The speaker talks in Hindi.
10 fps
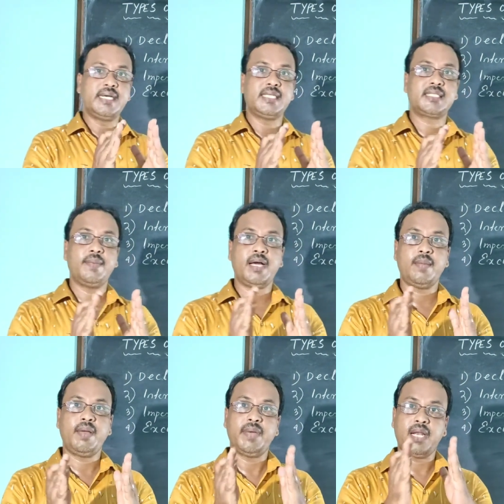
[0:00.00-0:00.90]
सेंटेंस के बारे
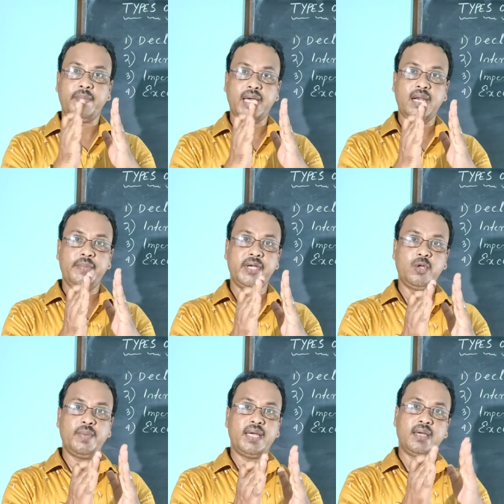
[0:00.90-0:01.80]
में मैंने पहले
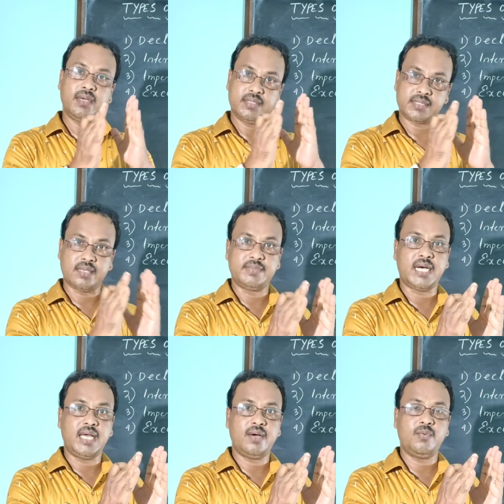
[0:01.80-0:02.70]
वीडियो में
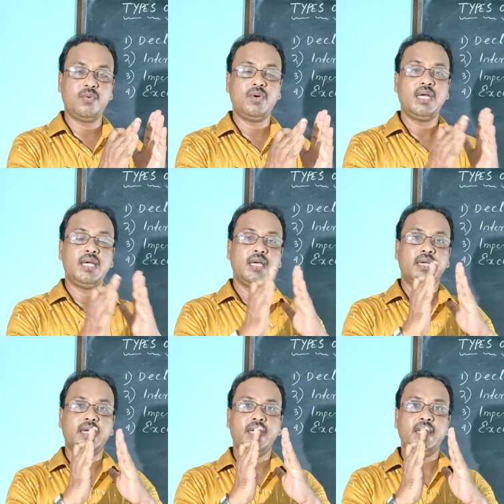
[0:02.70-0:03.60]
समझाया हूँ
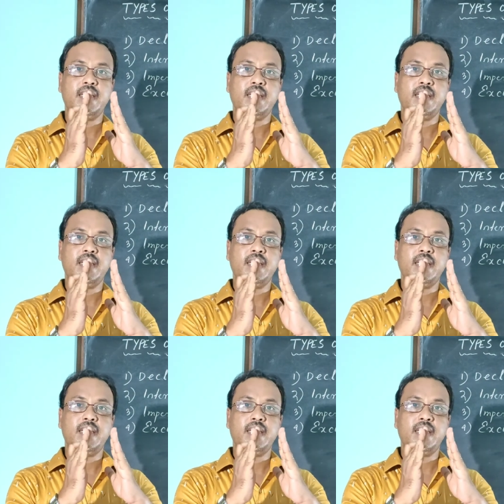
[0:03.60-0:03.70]
कि